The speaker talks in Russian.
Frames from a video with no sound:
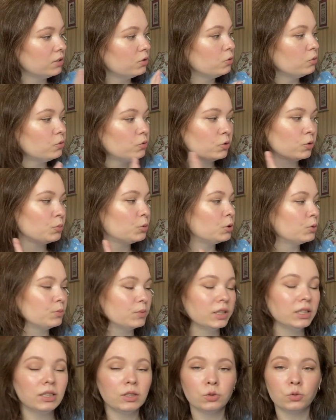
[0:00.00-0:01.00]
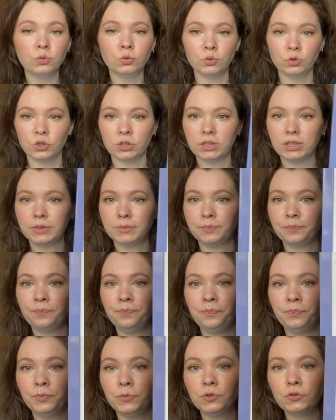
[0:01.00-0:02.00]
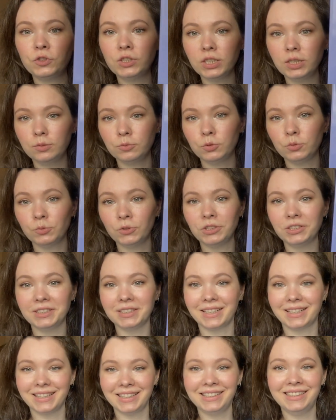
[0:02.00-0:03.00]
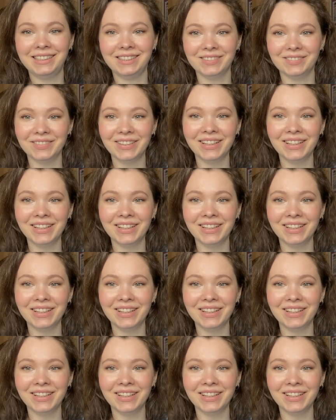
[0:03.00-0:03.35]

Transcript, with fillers: Ну, в общем, это ужас. Но в целом смотрится красиво.